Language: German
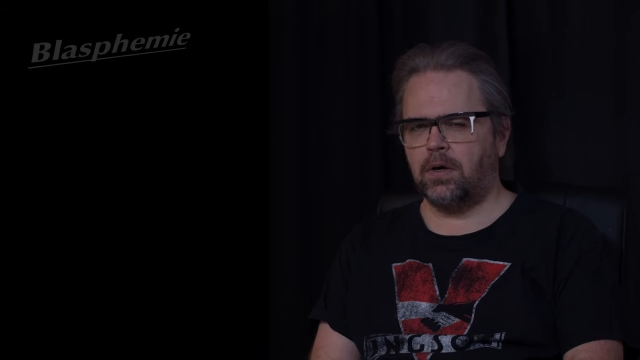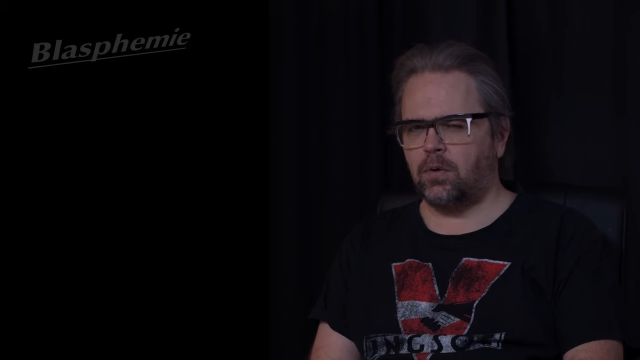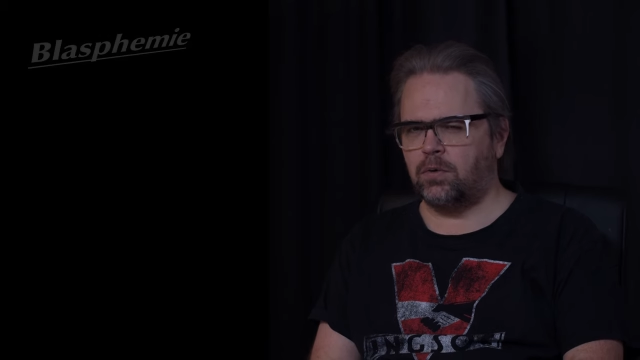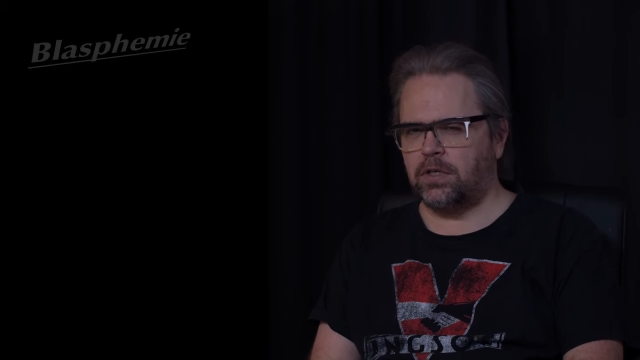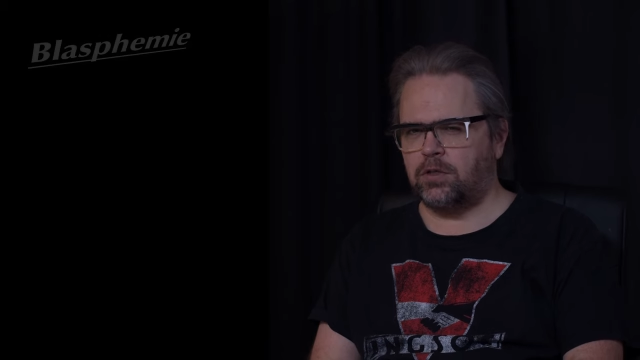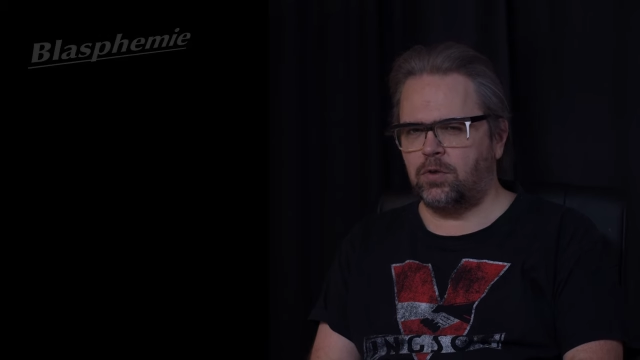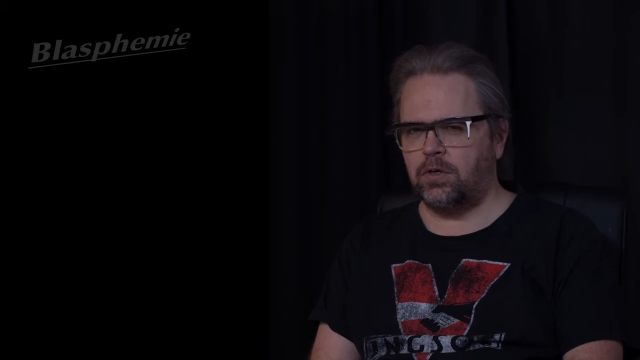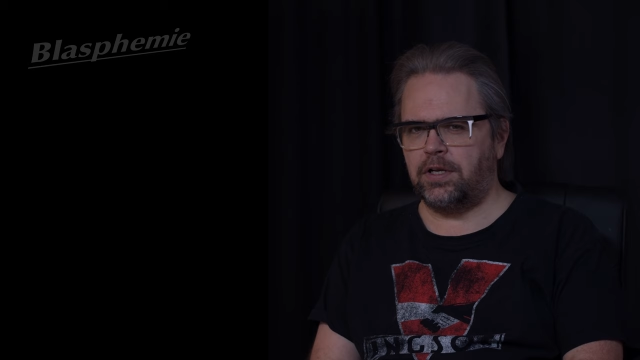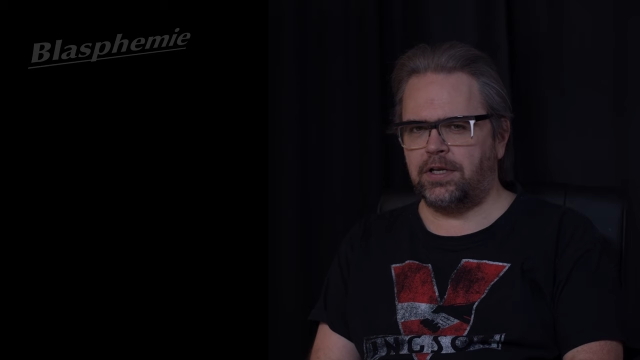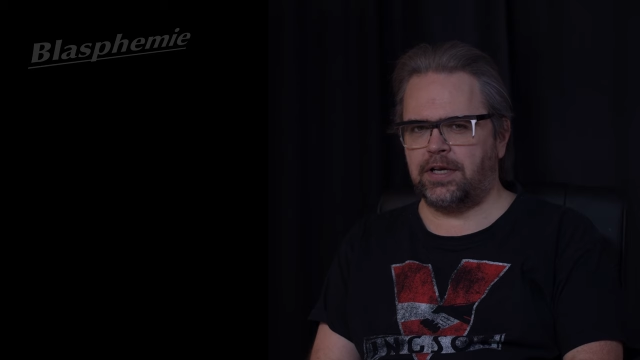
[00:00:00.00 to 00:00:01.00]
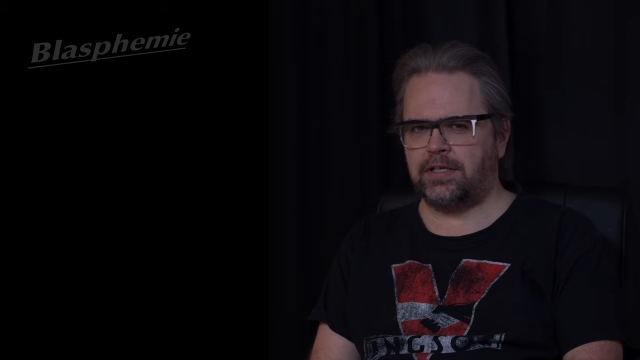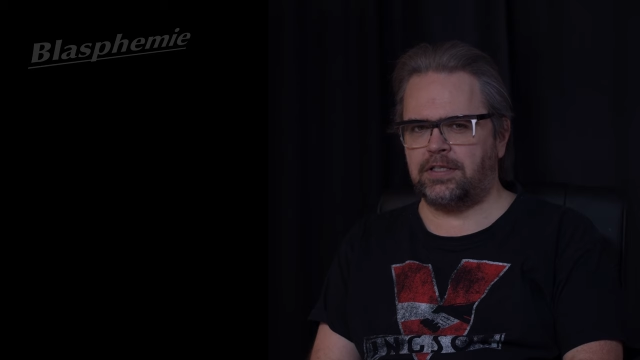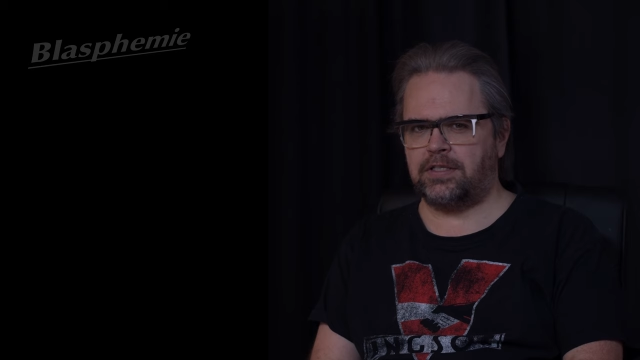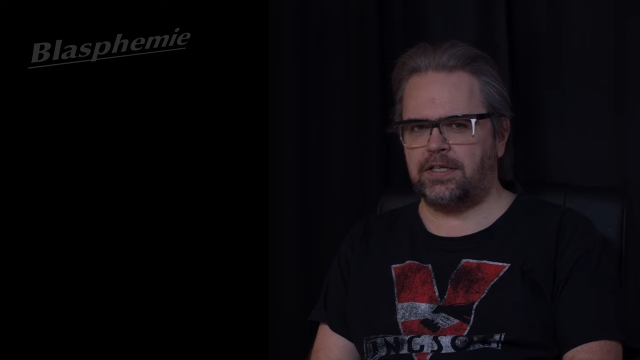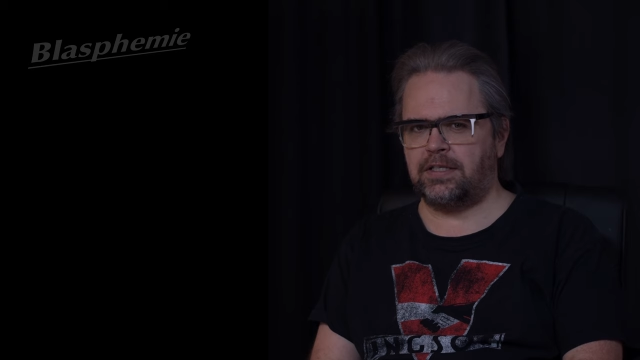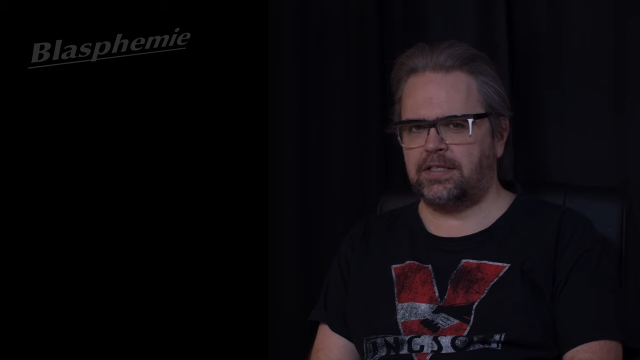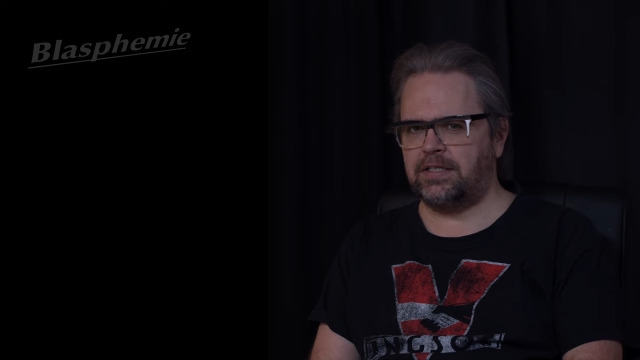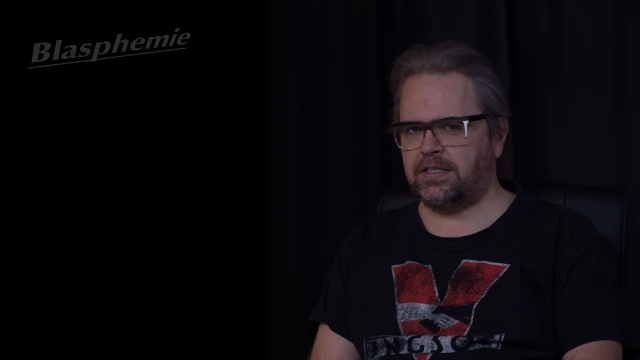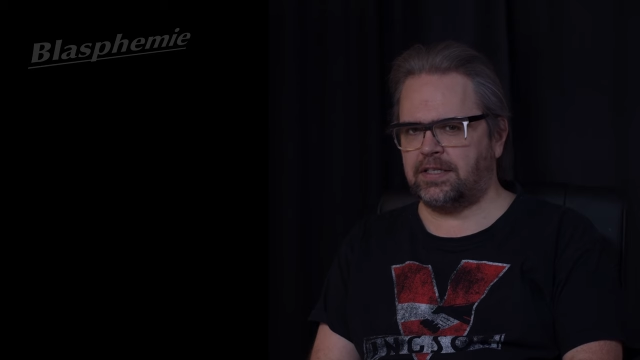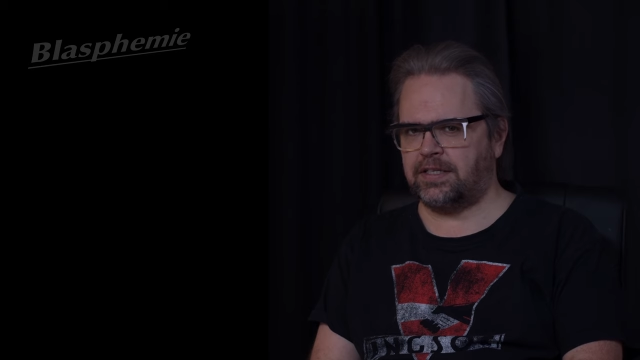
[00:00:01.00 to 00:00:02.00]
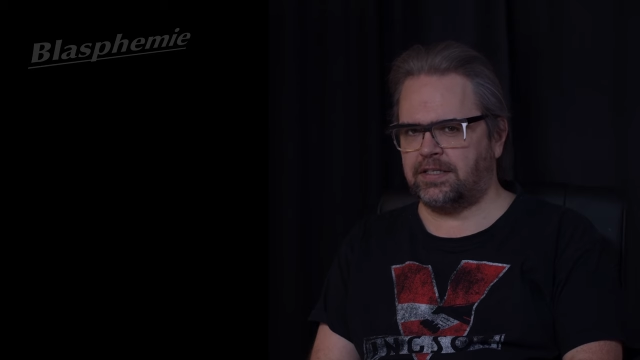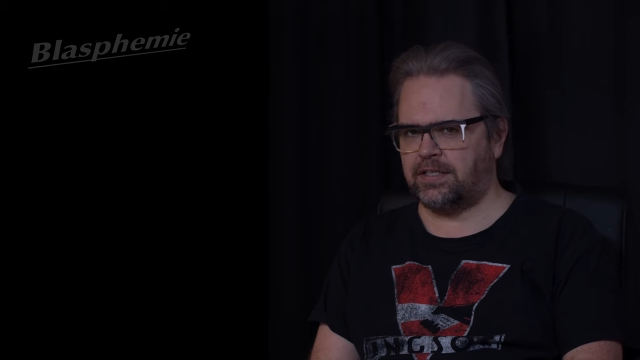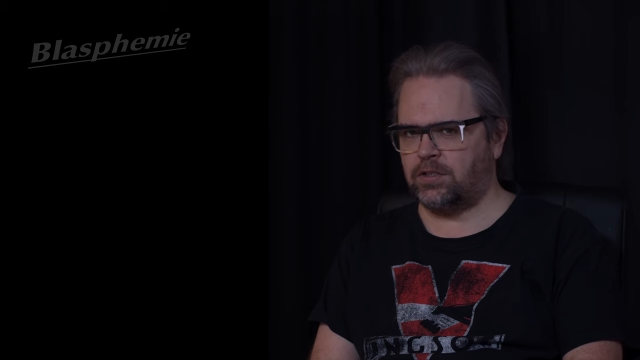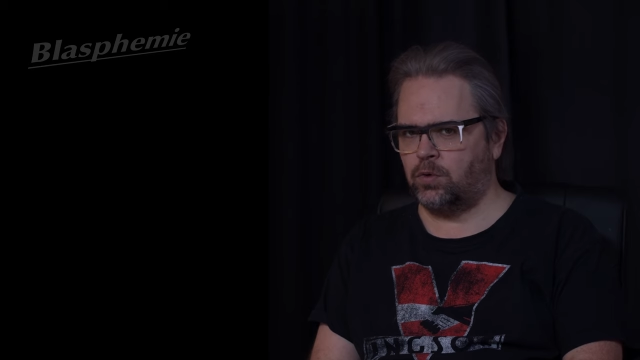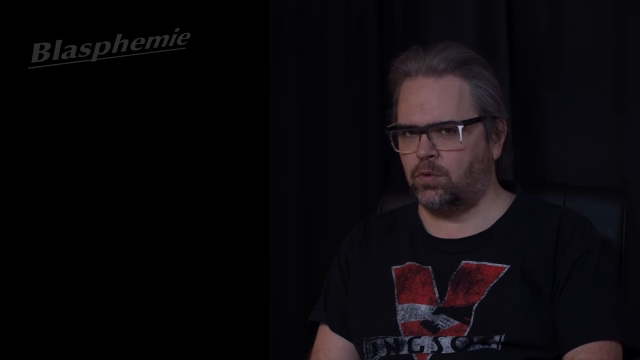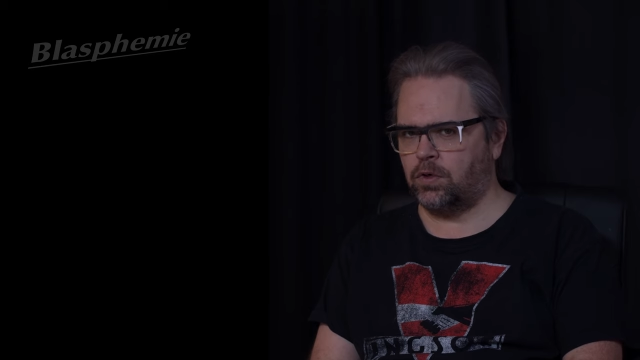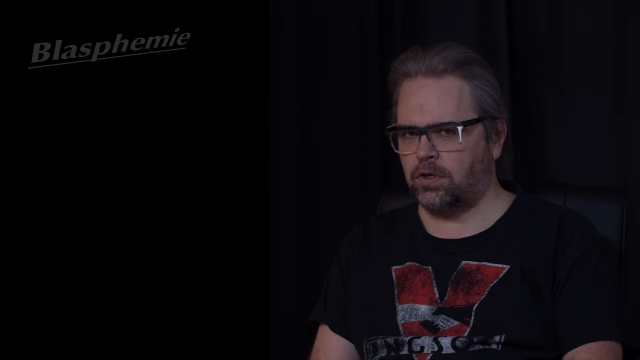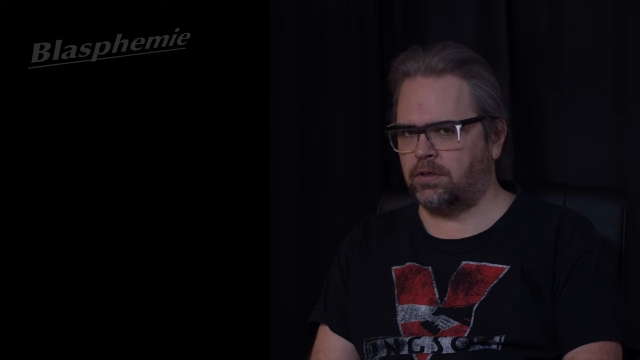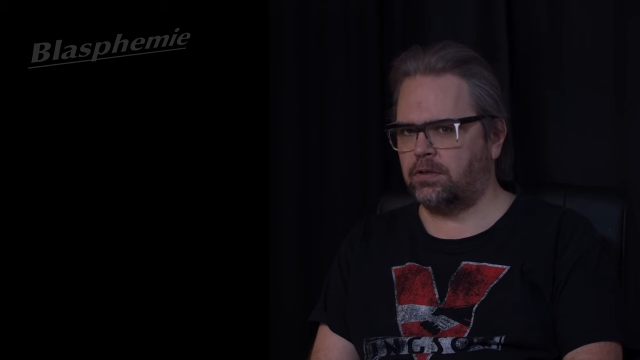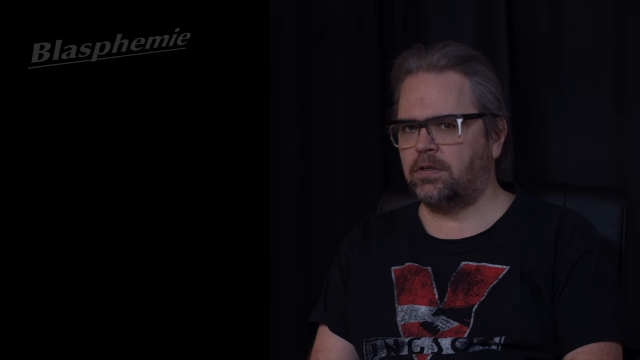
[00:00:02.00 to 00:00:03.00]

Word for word: und natürlich existiert dieses Gesetz nur,